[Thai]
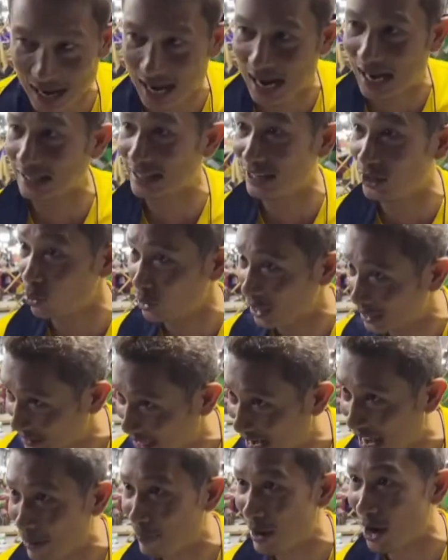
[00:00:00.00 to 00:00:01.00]
ว่าเป็นรูปไหน
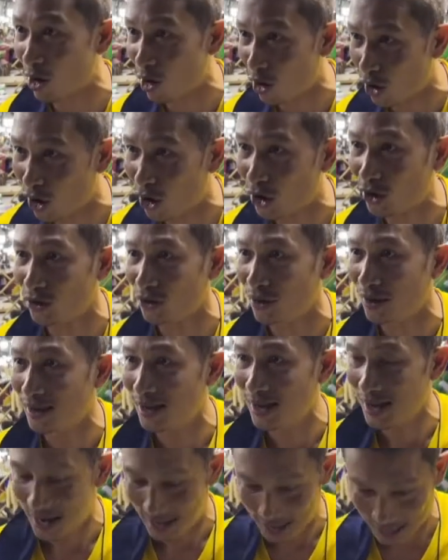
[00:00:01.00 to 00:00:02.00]
และ
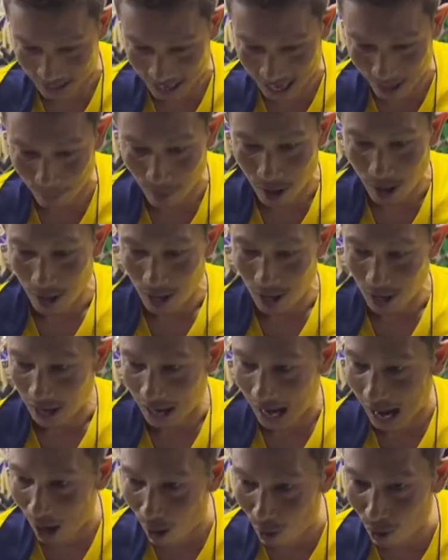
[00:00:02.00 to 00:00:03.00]
อาหารยืน
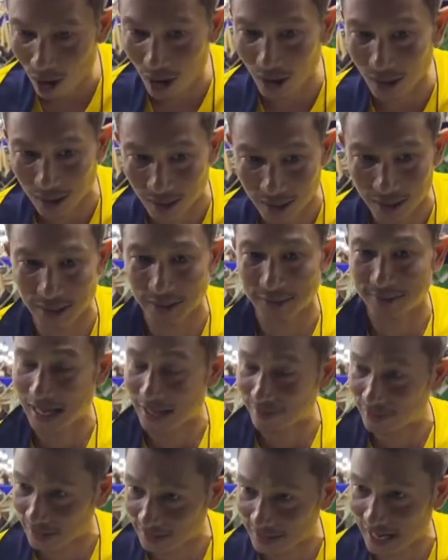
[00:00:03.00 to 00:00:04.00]
ยันนะครับว่าไม่ได้มี